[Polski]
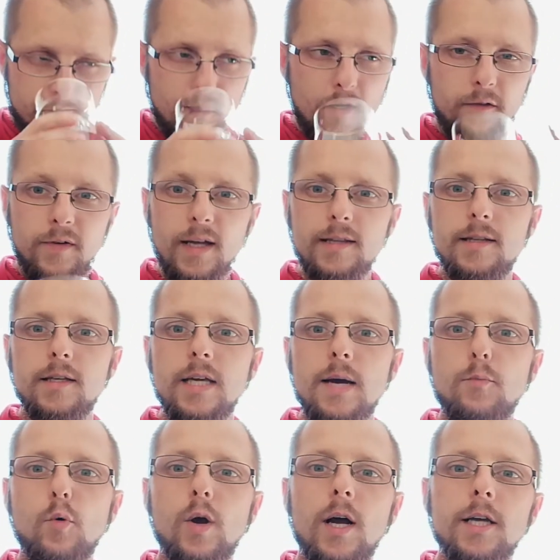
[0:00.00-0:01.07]
kwiaty,
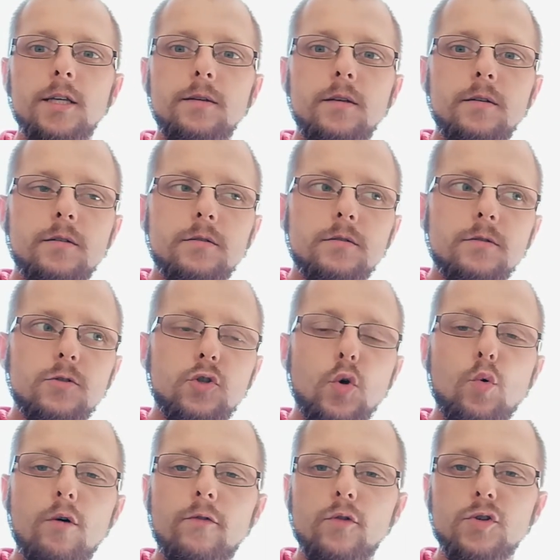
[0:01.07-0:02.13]
jabłka i e,
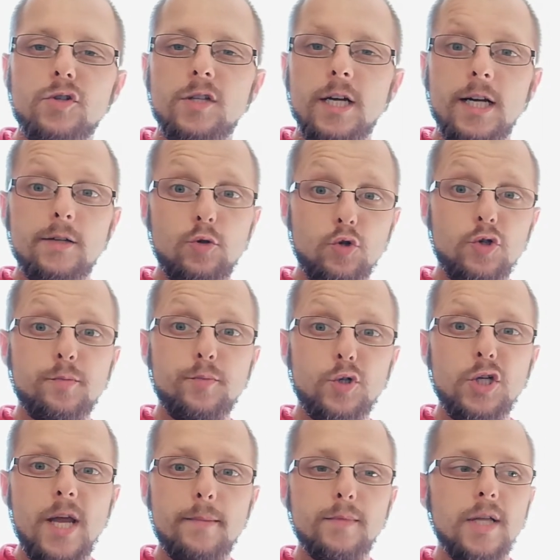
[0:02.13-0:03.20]
ziołowość, taka dość
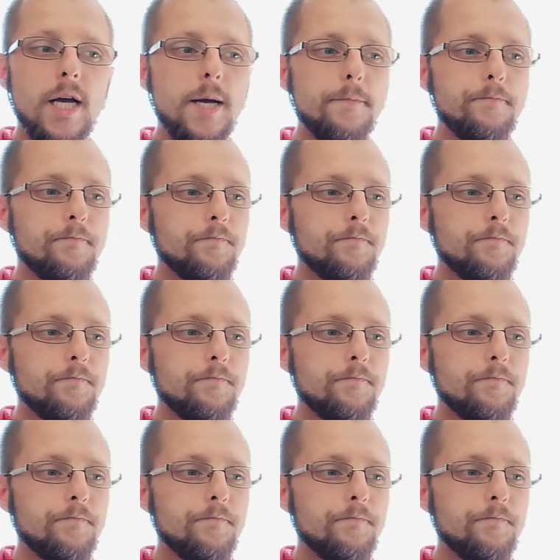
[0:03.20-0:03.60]
przyjemna.